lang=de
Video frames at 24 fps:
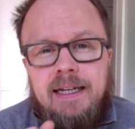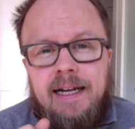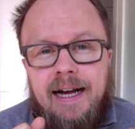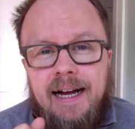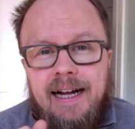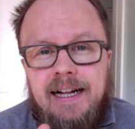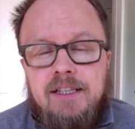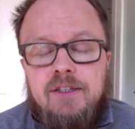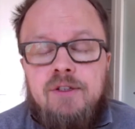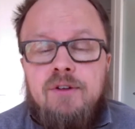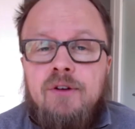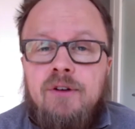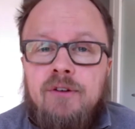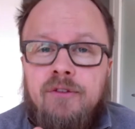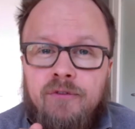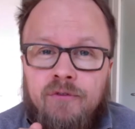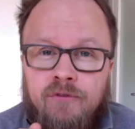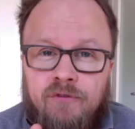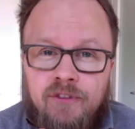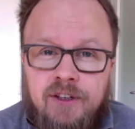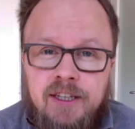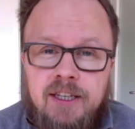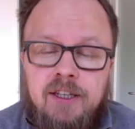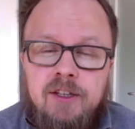Also
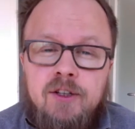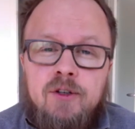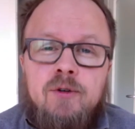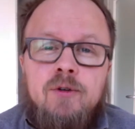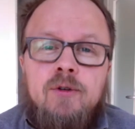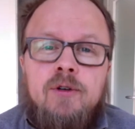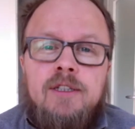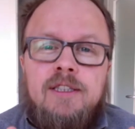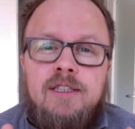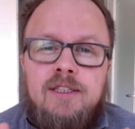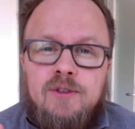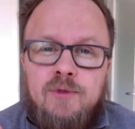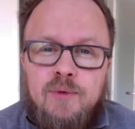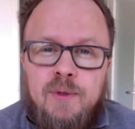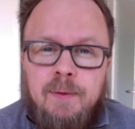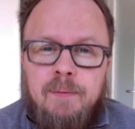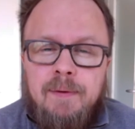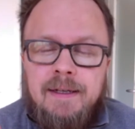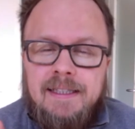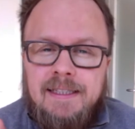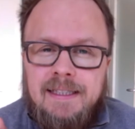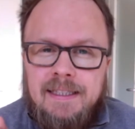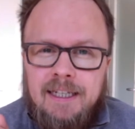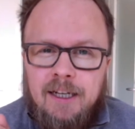Video und
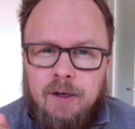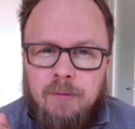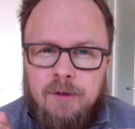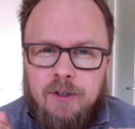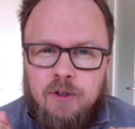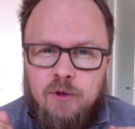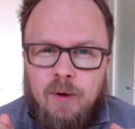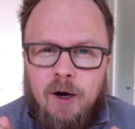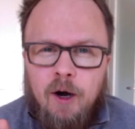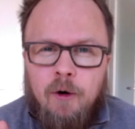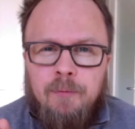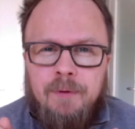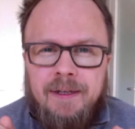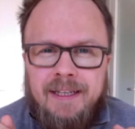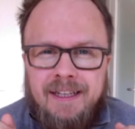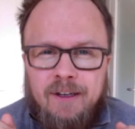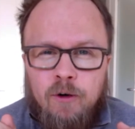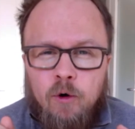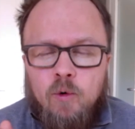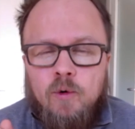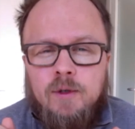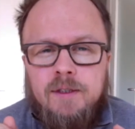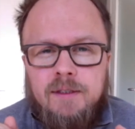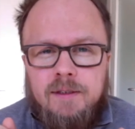Streaming sind, glaube ich, überhaupt die
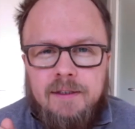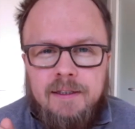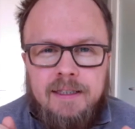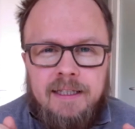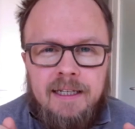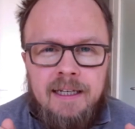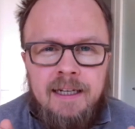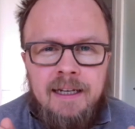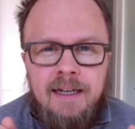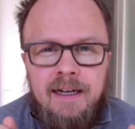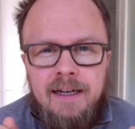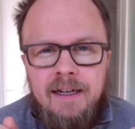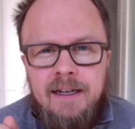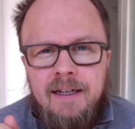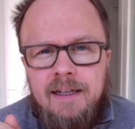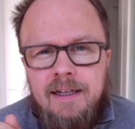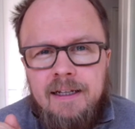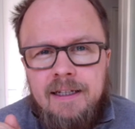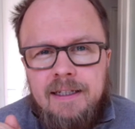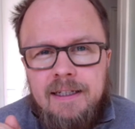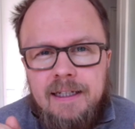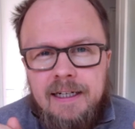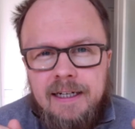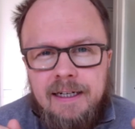großen Killer,
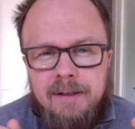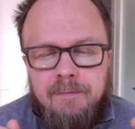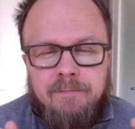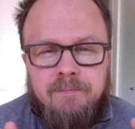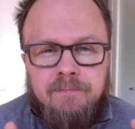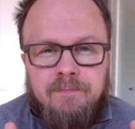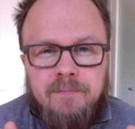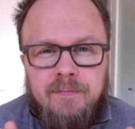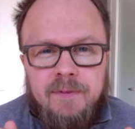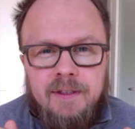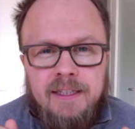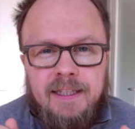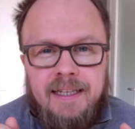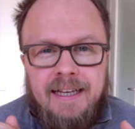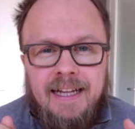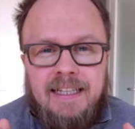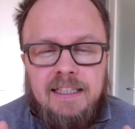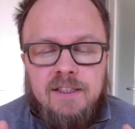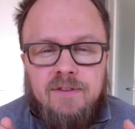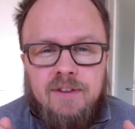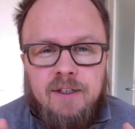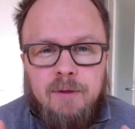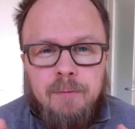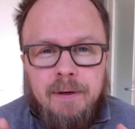ähm, die
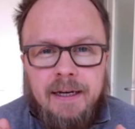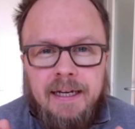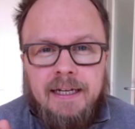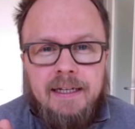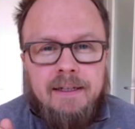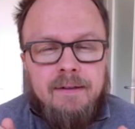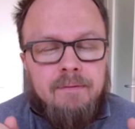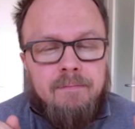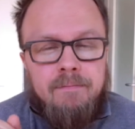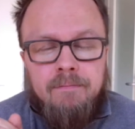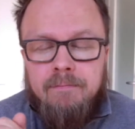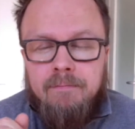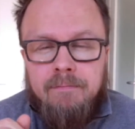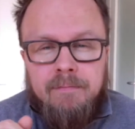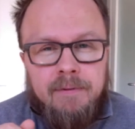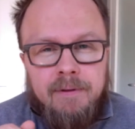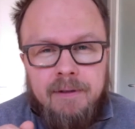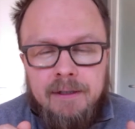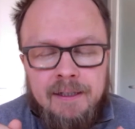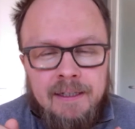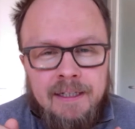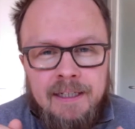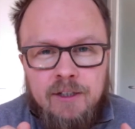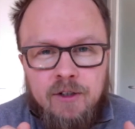ganz viel
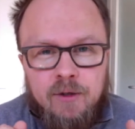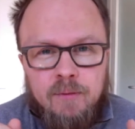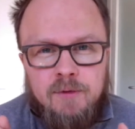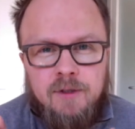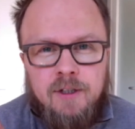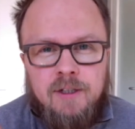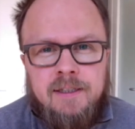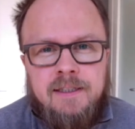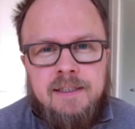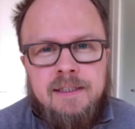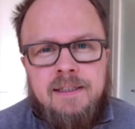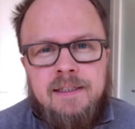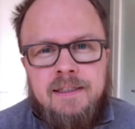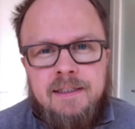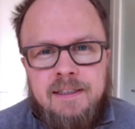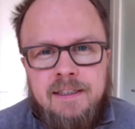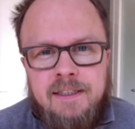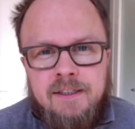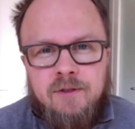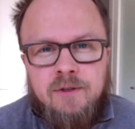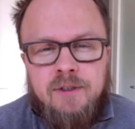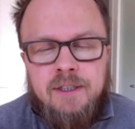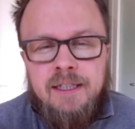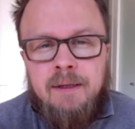bringen. Nicht umsonst
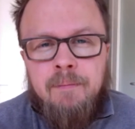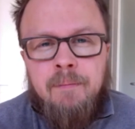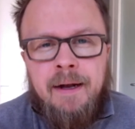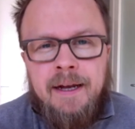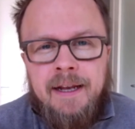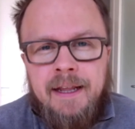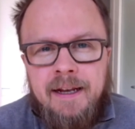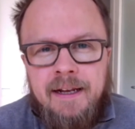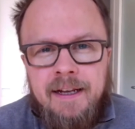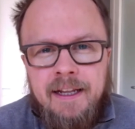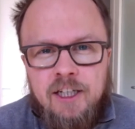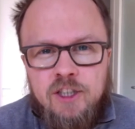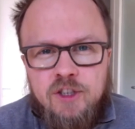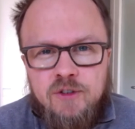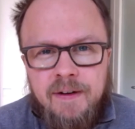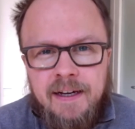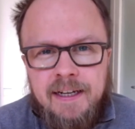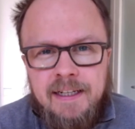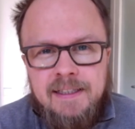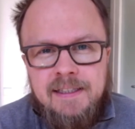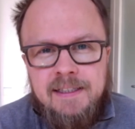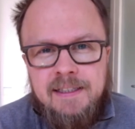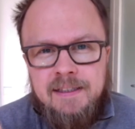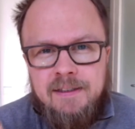diskutiert man ja in der
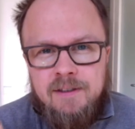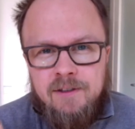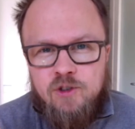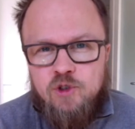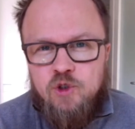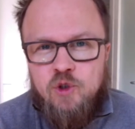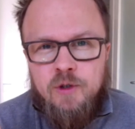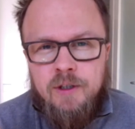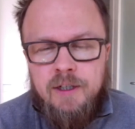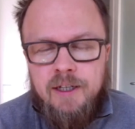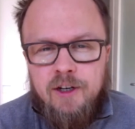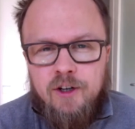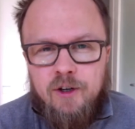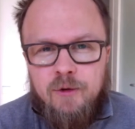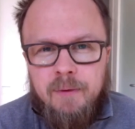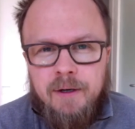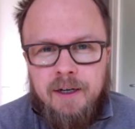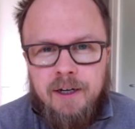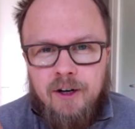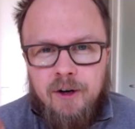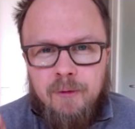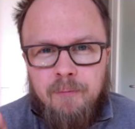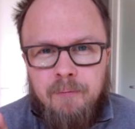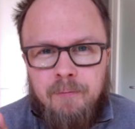Schweiz schon
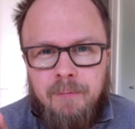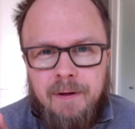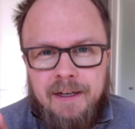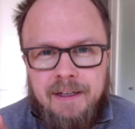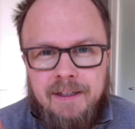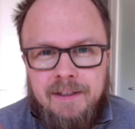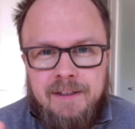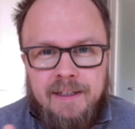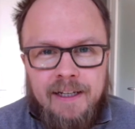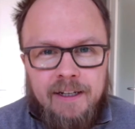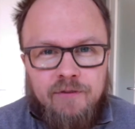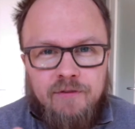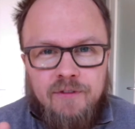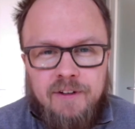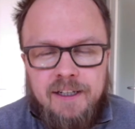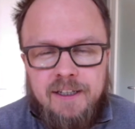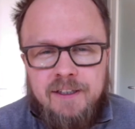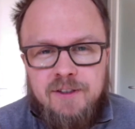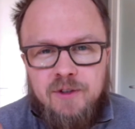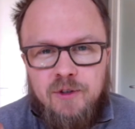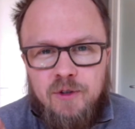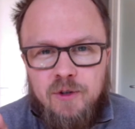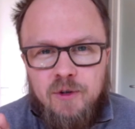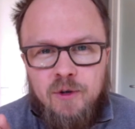darüber, ob man
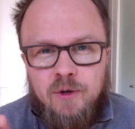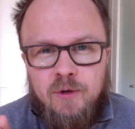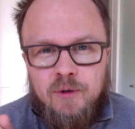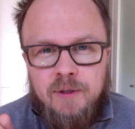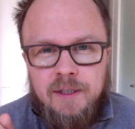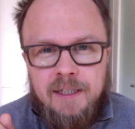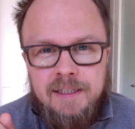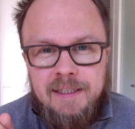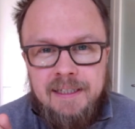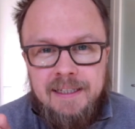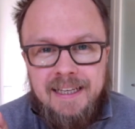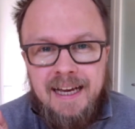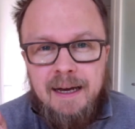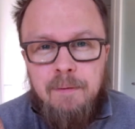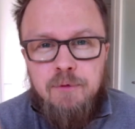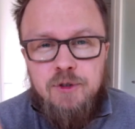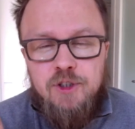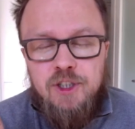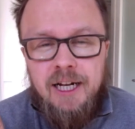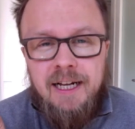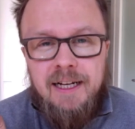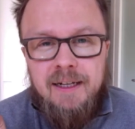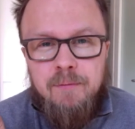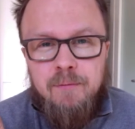Netflix und Co. tatsächlich
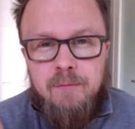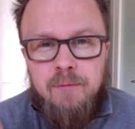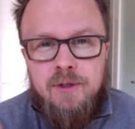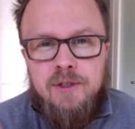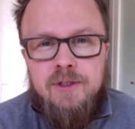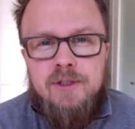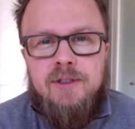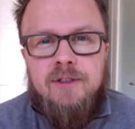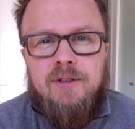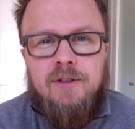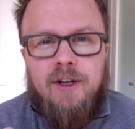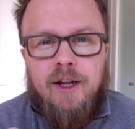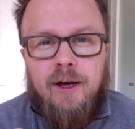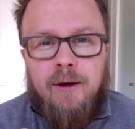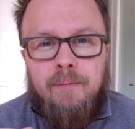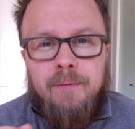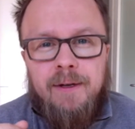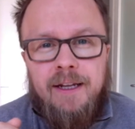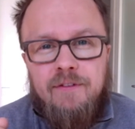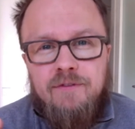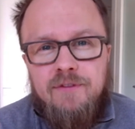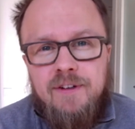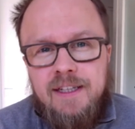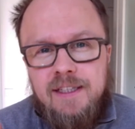abschalten müsste oder ob
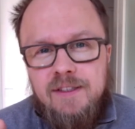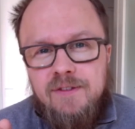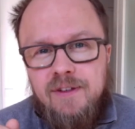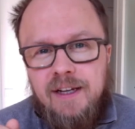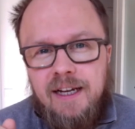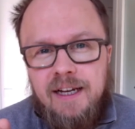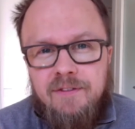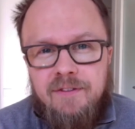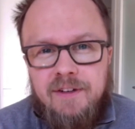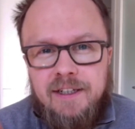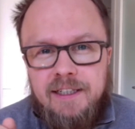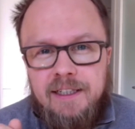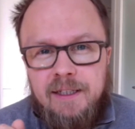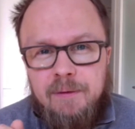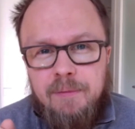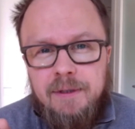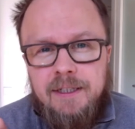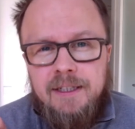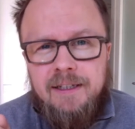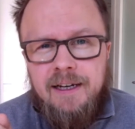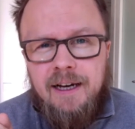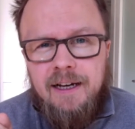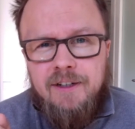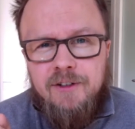Netflix freiwillig die
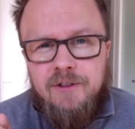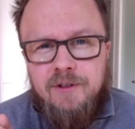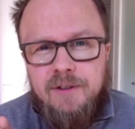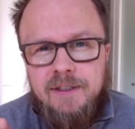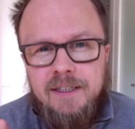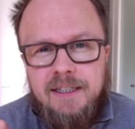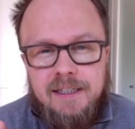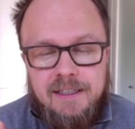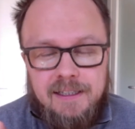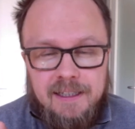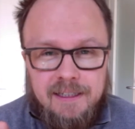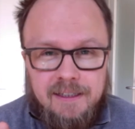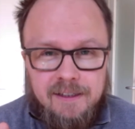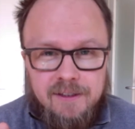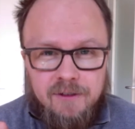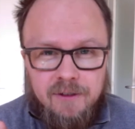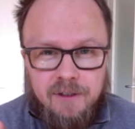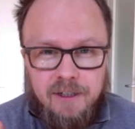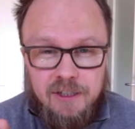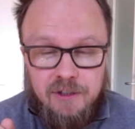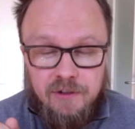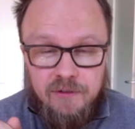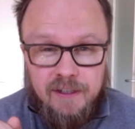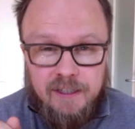Bitrate runtersetzt
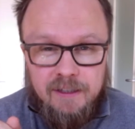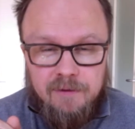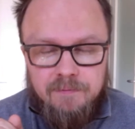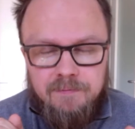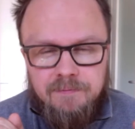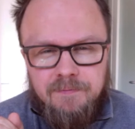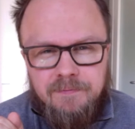oder sowas.